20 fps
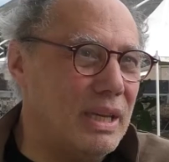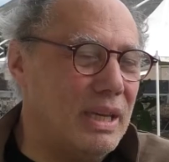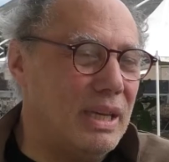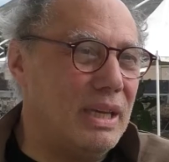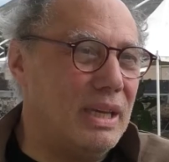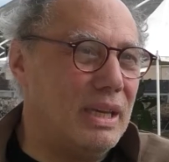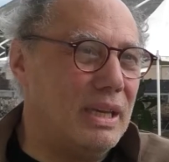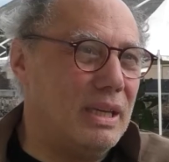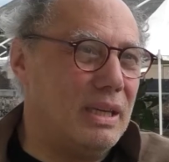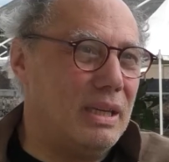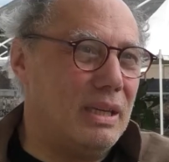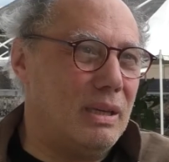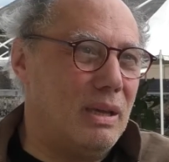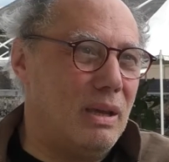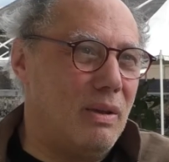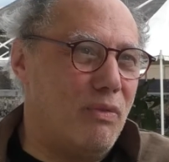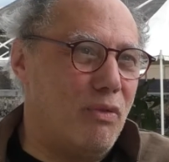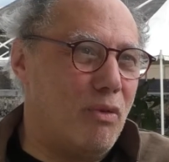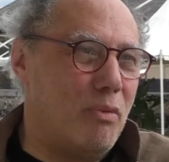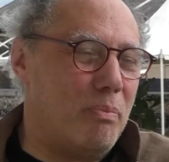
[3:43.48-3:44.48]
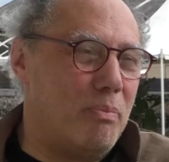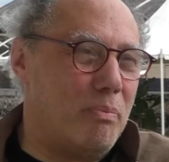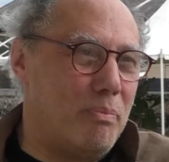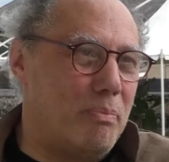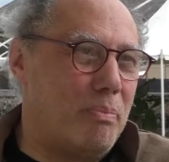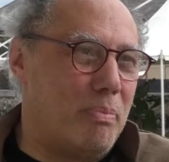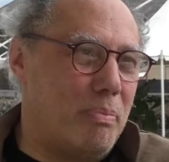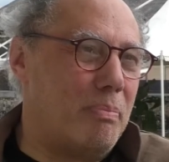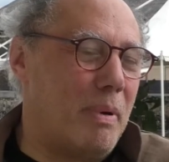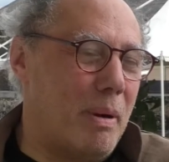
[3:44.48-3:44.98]
et il faut
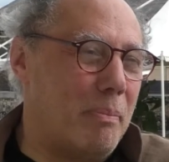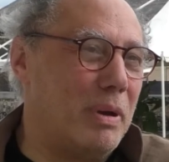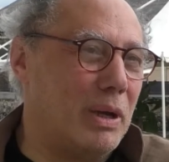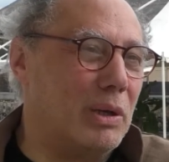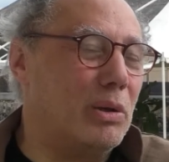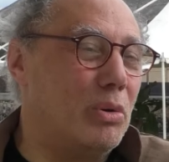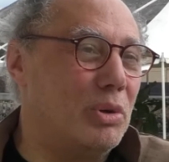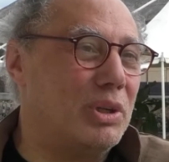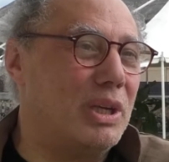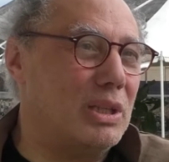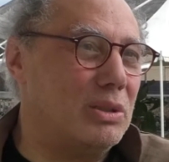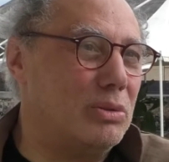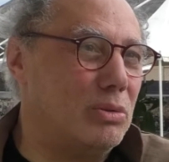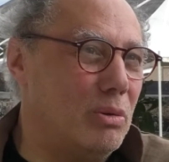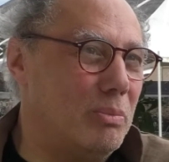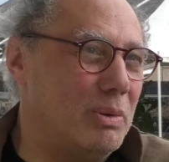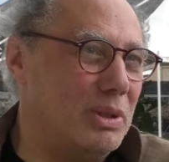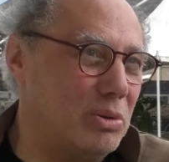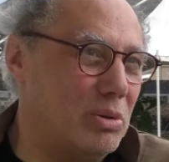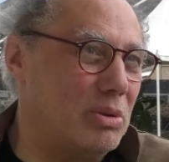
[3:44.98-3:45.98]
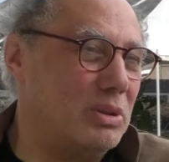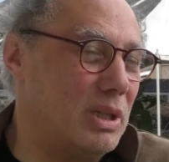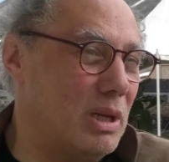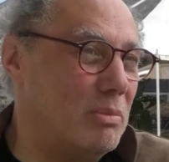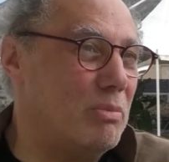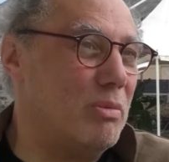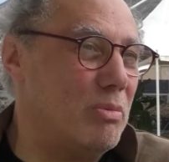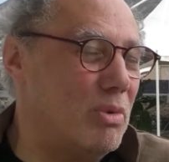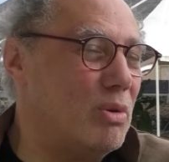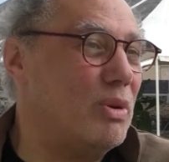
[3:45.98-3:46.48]
pas perdre l'occasion parce que c'est
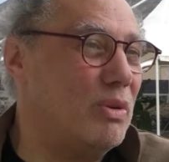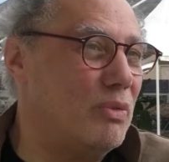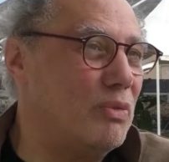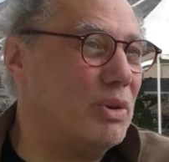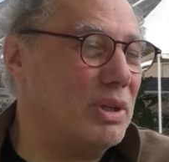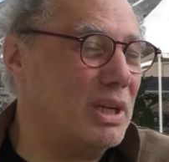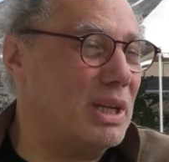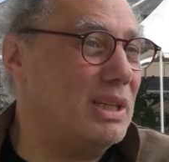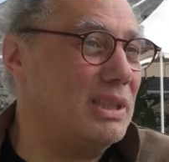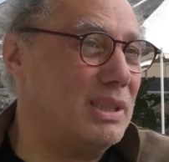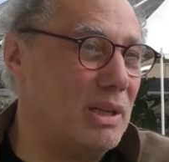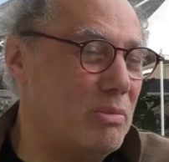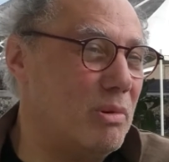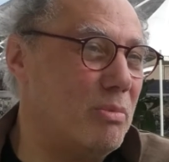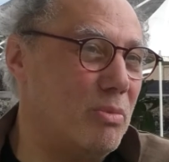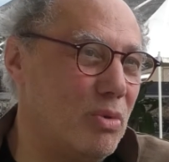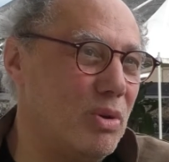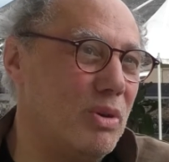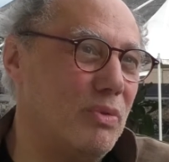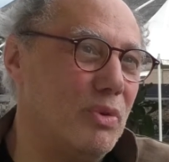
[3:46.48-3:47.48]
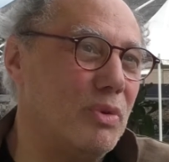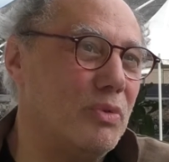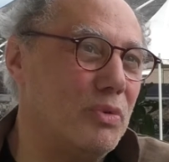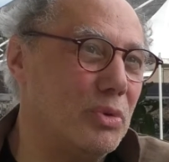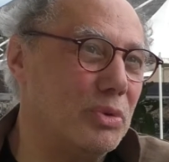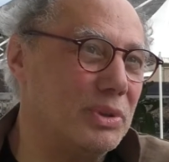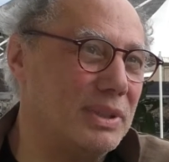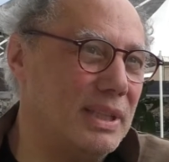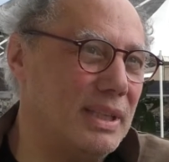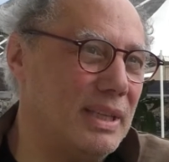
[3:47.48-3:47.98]
le moment où il faut y aller, c'est le moment où il faut
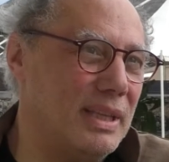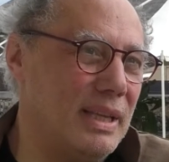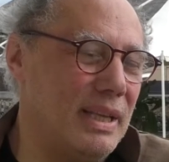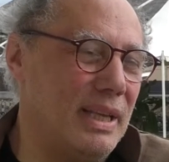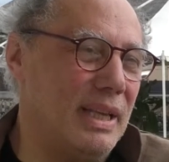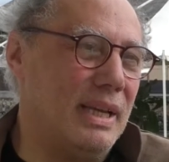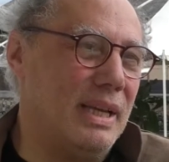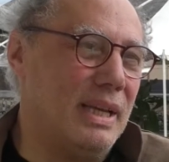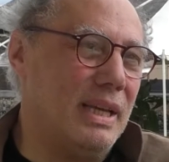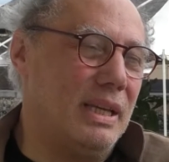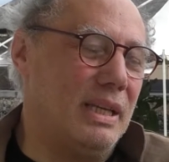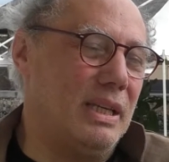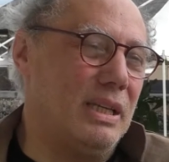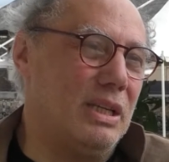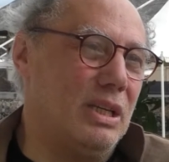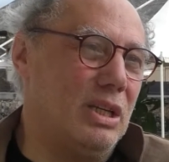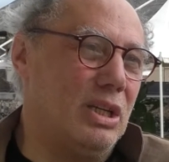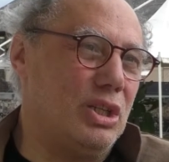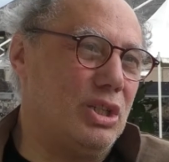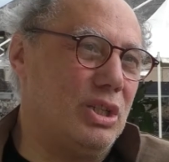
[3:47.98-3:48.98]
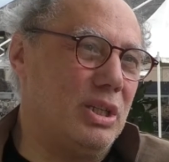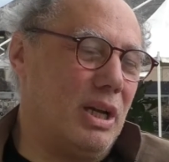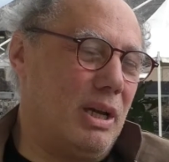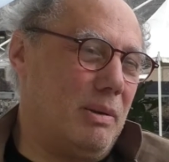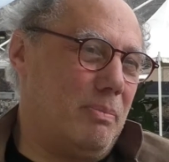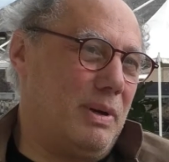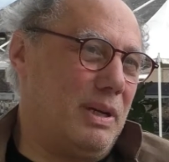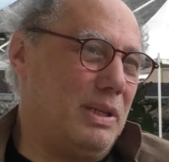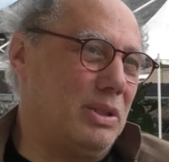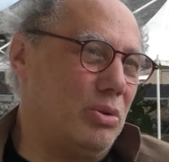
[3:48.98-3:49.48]
foncer. Et, je
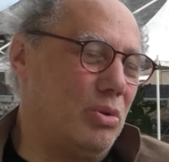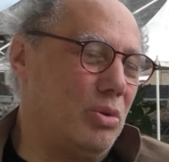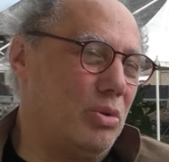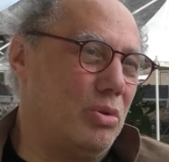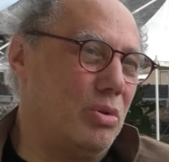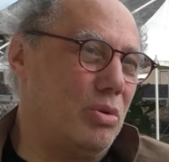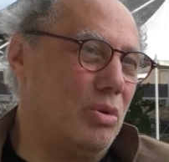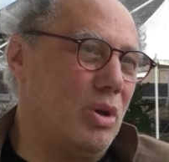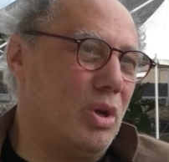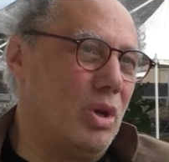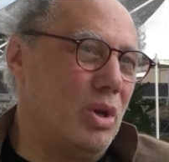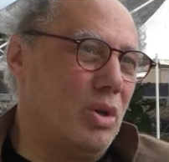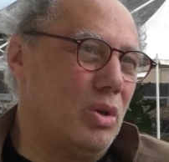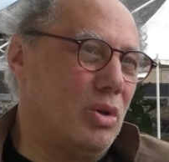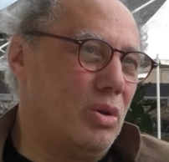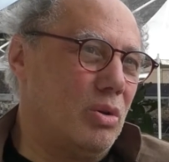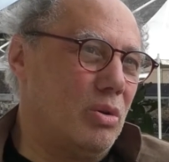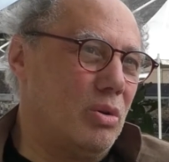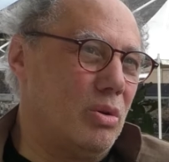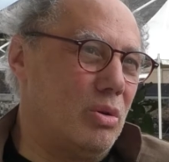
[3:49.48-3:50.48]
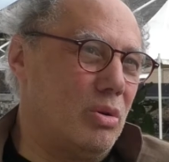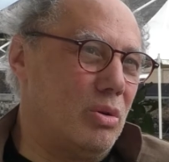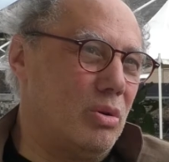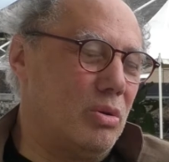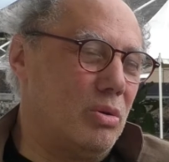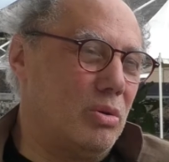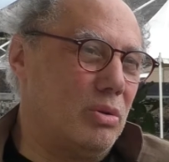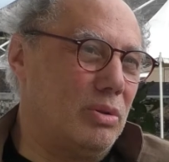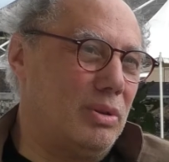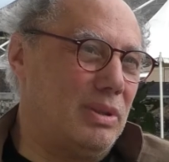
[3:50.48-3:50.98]
dirais presque que
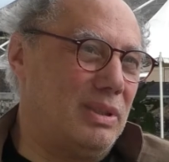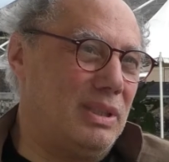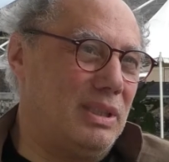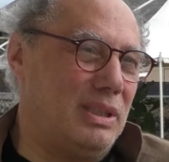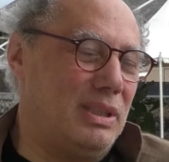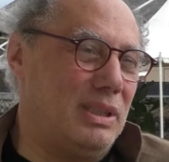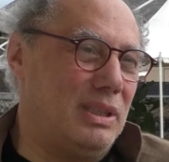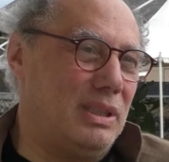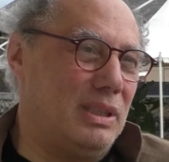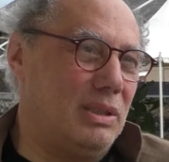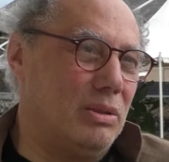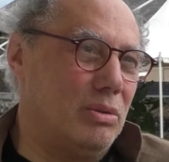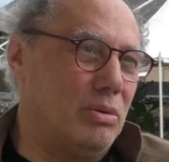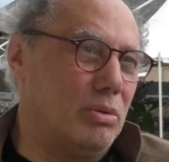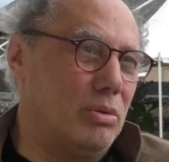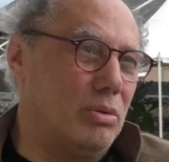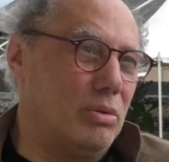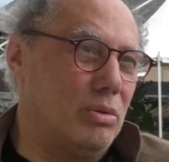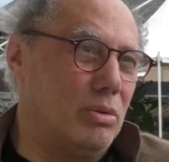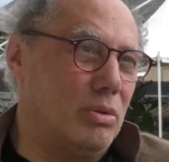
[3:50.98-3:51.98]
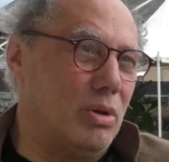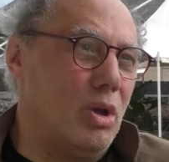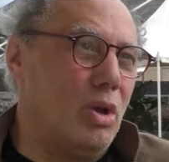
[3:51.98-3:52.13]
euh, si euh,